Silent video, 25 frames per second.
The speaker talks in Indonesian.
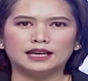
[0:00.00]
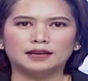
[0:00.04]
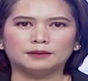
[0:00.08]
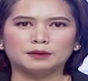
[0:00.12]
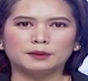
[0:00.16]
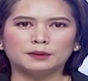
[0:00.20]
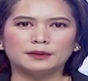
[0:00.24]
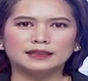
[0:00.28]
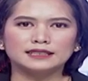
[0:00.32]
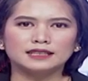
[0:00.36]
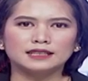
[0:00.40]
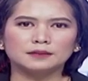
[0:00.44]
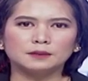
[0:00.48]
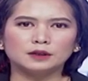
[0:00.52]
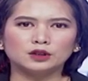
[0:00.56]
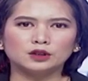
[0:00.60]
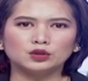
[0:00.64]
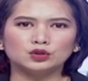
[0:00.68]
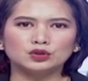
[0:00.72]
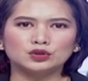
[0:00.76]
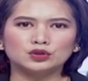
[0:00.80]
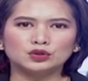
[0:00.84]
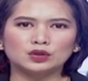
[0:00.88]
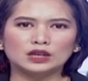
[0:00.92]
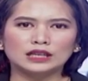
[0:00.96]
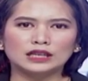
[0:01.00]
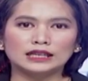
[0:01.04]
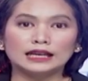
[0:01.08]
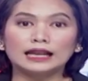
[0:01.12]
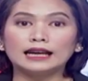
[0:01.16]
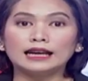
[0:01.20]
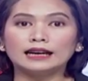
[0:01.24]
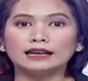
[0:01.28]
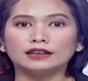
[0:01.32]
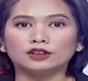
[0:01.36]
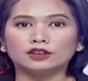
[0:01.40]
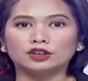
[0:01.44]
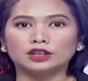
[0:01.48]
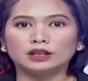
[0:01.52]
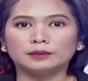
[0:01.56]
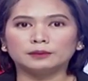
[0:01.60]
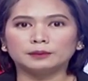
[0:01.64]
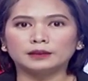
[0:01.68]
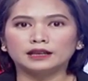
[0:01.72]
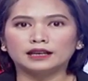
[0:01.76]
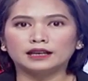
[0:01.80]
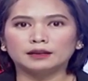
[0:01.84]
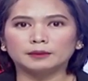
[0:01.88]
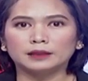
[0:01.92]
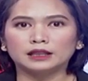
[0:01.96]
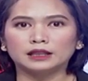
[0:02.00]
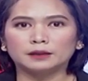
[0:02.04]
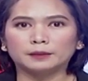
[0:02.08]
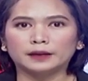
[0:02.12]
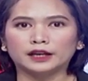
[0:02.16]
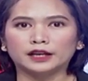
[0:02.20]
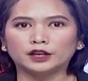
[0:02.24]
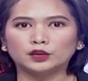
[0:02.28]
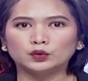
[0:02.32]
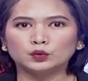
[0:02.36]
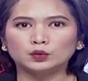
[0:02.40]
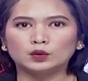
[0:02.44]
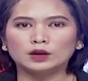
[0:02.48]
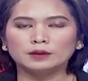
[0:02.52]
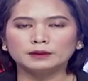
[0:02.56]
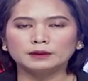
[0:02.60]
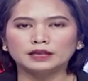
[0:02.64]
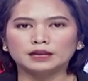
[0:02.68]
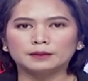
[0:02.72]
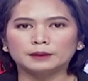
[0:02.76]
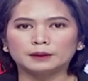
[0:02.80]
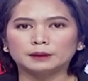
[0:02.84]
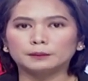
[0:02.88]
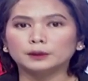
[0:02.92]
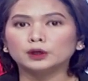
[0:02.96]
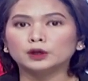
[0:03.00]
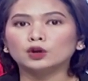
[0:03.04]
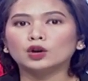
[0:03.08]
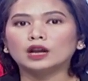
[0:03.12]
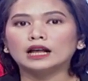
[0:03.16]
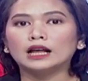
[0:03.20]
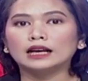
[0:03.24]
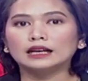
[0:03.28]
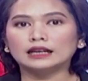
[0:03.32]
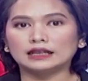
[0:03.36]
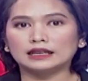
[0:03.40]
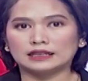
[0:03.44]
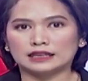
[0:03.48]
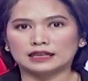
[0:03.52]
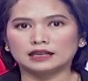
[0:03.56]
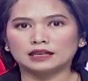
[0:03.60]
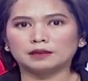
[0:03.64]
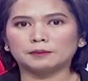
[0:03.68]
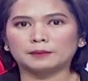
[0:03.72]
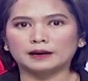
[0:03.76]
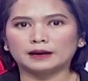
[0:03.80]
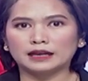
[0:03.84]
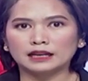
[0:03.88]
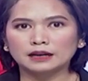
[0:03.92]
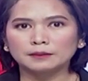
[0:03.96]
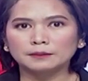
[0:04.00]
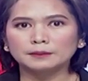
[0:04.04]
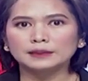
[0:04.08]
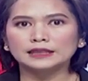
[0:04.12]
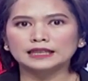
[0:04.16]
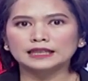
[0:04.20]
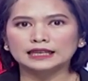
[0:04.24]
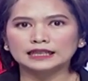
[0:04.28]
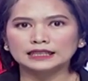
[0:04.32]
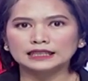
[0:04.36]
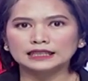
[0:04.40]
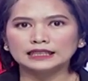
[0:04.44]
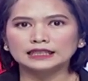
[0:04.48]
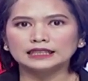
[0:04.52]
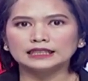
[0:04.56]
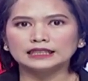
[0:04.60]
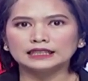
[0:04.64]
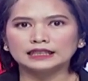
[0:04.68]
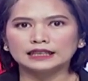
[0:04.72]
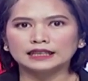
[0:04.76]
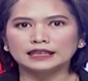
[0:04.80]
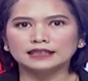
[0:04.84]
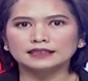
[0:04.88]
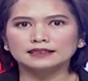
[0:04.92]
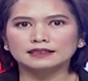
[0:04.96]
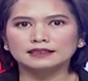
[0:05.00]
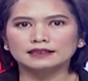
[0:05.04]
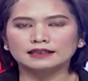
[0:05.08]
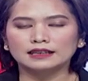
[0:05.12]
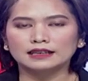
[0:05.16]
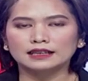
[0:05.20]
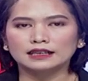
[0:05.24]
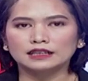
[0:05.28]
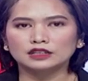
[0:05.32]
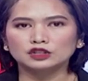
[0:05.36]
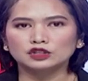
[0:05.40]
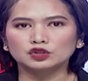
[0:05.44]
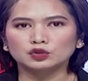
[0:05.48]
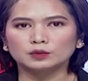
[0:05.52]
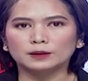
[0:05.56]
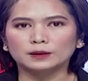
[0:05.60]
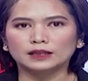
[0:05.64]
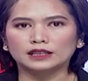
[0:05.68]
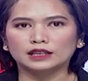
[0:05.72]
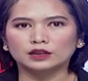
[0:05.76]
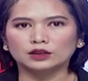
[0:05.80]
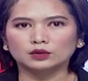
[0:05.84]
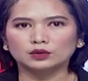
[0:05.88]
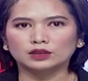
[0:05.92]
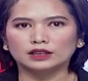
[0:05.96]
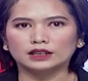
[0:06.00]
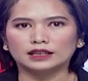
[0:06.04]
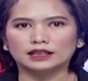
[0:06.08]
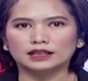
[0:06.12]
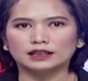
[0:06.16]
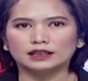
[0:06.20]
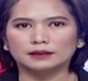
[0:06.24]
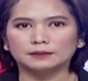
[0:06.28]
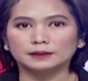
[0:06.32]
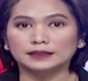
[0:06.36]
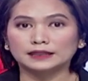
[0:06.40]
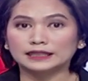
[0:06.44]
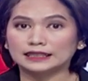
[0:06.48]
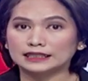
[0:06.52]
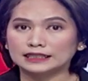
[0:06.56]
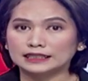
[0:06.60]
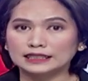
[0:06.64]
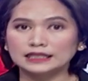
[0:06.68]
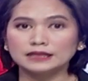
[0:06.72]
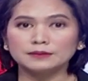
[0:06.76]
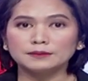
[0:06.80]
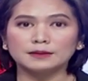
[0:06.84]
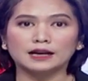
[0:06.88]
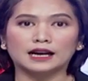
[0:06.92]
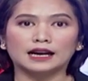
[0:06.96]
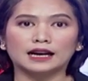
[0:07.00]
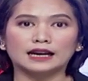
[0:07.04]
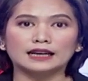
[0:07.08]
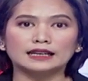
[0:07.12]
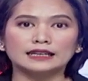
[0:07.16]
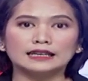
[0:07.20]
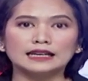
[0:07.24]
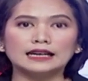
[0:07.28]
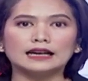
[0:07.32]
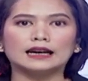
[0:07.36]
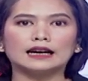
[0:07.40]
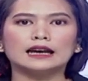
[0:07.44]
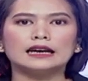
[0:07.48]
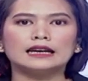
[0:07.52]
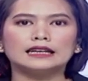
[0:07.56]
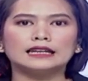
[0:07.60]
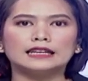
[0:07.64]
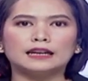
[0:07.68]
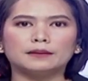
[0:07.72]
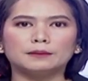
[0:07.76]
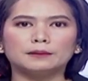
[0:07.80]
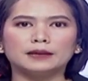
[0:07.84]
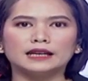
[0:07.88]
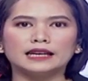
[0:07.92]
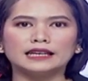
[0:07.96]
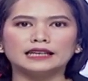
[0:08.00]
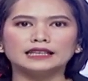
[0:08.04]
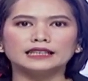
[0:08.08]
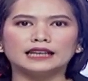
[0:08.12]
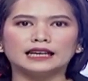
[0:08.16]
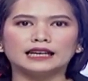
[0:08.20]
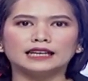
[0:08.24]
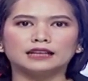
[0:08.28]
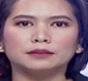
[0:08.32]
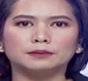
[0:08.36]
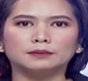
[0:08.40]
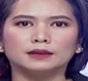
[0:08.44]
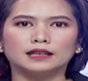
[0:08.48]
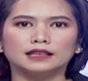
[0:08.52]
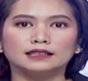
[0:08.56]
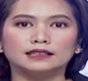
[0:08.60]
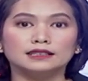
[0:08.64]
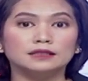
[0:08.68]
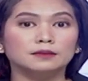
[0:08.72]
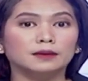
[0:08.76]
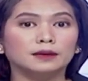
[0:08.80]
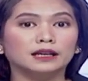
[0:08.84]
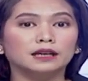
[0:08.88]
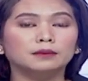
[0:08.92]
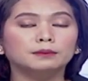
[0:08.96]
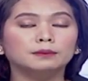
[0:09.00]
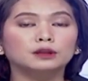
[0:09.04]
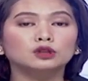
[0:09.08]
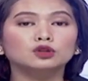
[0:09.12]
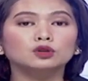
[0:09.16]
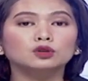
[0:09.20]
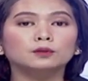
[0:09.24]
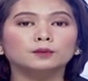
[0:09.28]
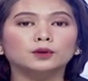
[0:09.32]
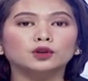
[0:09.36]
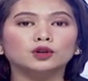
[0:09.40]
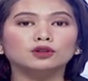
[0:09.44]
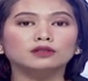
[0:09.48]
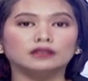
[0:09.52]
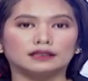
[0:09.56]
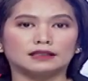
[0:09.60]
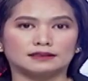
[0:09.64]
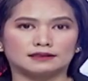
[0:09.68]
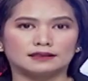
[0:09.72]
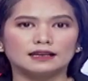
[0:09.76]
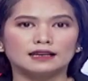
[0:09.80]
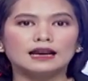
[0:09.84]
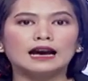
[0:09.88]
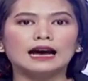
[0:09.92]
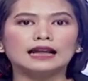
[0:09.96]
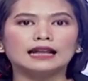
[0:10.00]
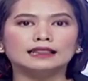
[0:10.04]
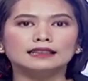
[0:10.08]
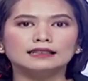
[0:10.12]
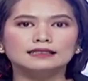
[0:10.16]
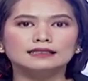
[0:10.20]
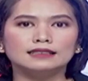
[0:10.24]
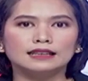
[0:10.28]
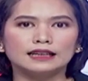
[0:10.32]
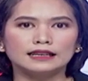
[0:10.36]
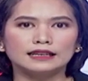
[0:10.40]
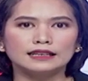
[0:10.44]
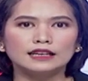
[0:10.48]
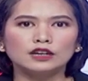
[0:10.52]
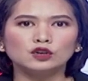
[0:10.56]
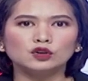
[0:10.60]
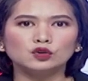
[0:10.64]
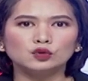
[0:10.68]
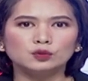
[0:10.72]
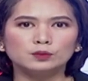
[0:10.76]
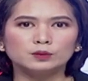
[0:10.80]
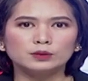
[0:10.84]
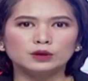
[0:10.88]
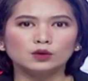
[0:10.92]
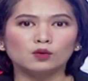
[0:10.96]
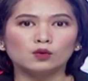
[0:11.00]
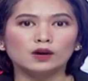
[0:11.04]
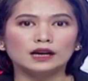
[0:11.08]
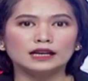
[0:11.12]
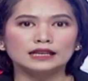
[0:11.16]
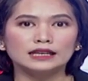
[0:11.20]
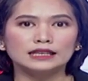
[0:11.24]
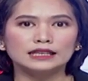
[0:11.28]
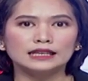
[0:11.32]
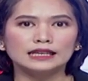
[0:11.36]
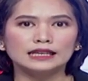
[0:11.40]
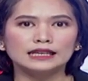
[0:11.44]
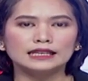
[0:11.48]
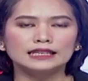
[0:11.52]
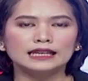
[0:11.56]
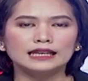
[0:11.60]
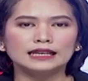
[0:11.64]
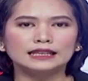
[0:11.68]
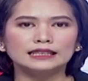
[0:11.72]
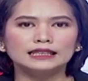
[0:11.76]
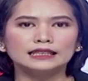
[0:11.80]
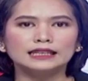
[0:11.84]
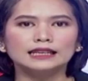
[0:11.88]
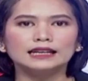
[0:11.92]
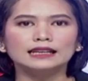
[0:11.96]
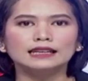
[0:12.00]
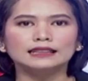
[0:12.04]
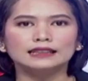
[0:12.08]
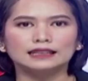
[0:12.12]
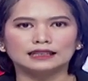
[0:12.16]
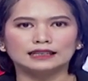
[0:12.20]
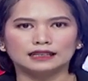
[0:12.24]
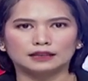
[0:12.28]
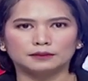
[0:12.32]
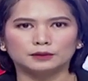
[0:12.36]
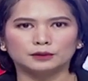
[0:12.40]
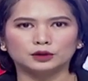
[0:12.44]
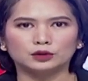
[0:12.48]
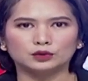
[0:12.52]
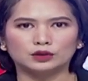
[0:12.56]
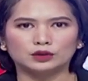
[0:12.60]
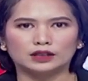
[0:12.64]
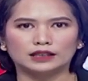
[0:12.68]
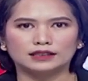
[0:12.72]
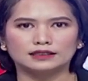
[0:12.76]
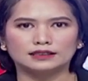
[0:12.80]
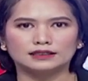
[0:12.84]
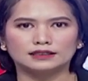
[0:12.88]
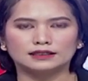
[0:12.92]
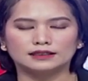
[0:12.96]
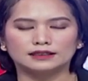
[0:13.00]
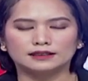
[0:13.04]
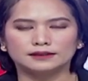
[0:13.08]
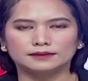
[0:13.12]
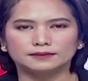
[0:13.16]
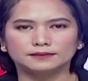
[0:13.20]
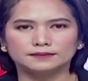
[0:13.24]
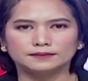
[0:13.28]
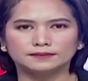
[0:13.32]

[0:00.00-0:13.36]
Pemirsa penggusuran lahan oleh pihak PTPN 2 mendapat penolakan dari para petani di Deli Serdang, Sumatera Utara. Petani menghadang dan menaiki alat berat sebagai bentuk protes atas ladang ubi warga yang diratakan petugas.